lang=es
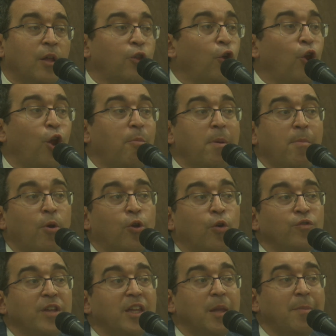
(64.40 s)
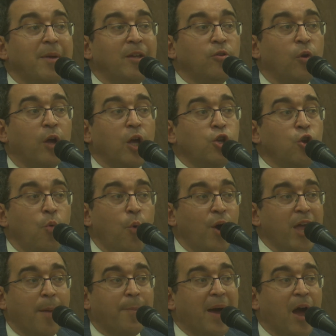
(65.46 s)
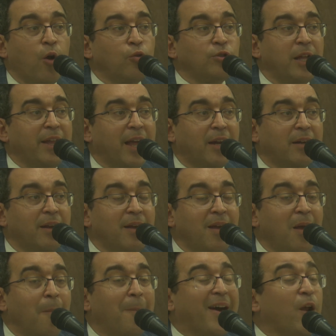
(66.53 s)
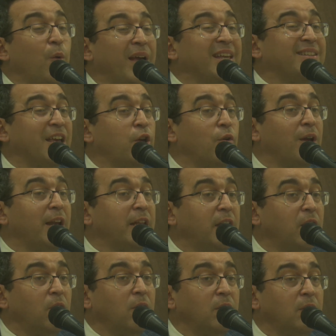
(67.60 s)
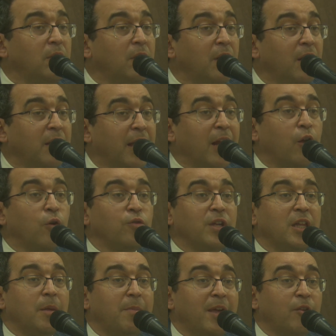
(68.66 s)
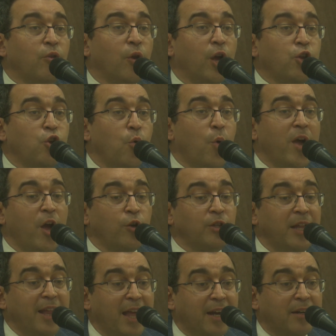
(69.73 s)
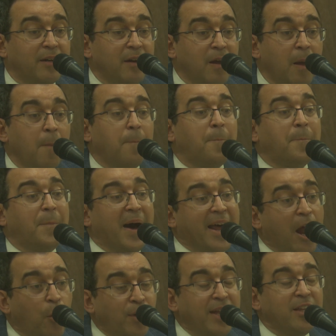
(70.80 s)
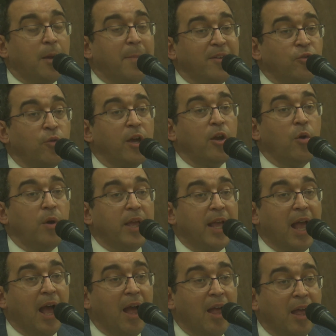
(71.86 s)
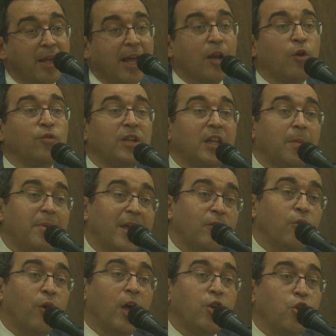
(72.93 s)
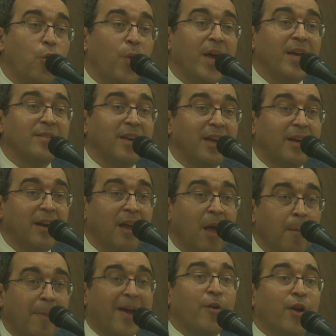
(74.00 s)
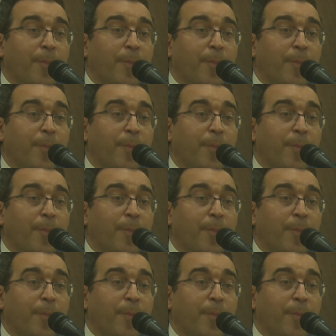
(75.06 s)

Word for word: No es lo mismo el consentimiento que yo voy a, a obtener para un ensayo clínico que el consentimiento que yo voy a obtener para una intervención quirúrgica que el consentimiento que yo voy a hacer para